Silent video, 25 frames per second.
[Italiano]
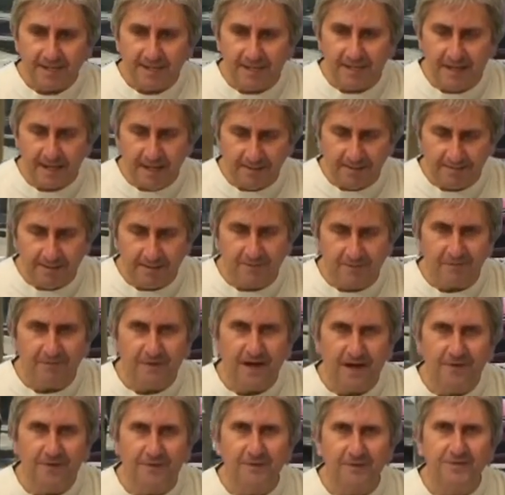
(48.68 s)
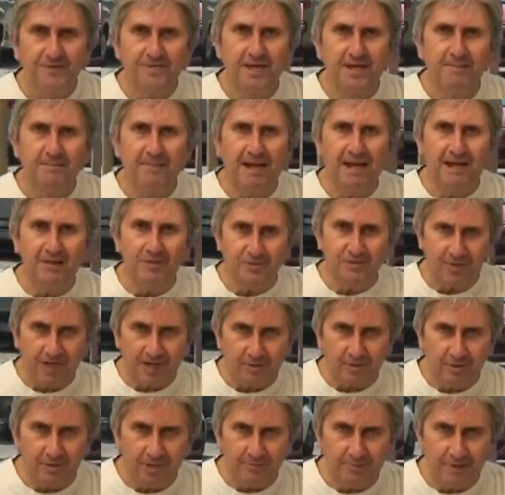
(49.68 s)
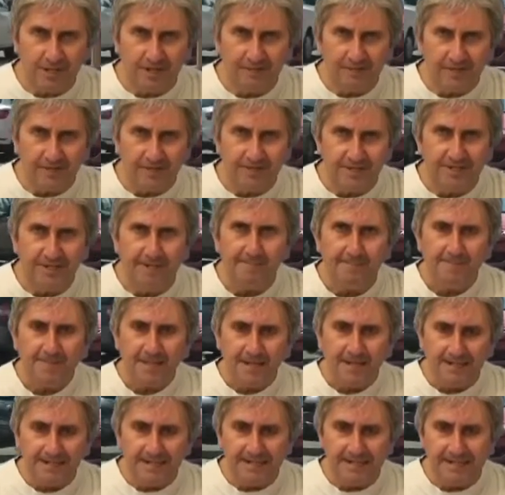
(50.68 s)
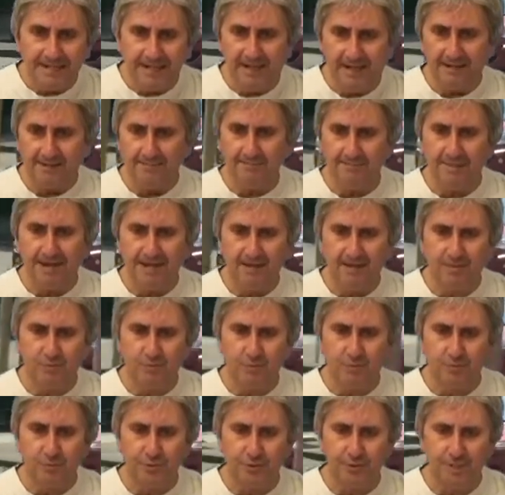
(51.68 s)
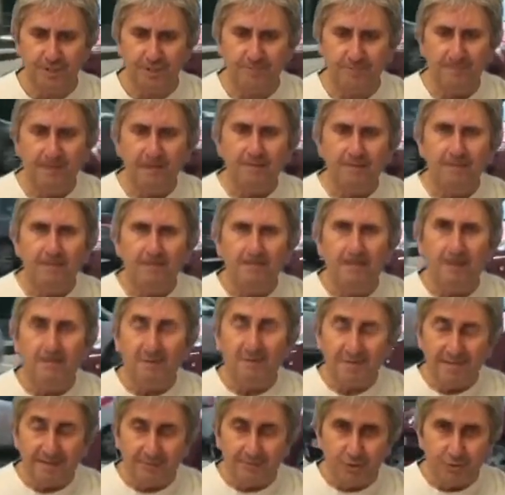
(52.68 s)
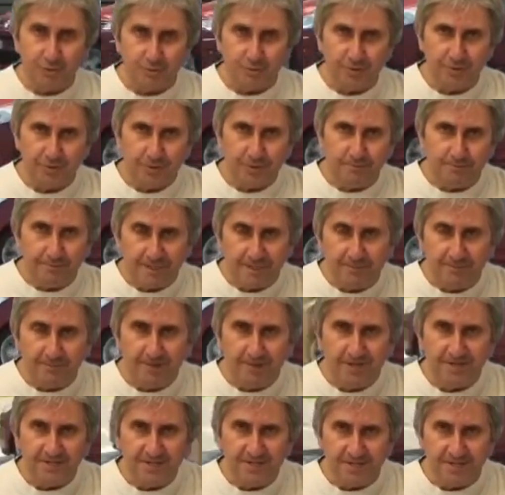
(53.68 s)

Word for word: che abbiamo fatto insieme alla nostra collaboratrice Lilia Marcucci. Ma vediamo subito il primo dei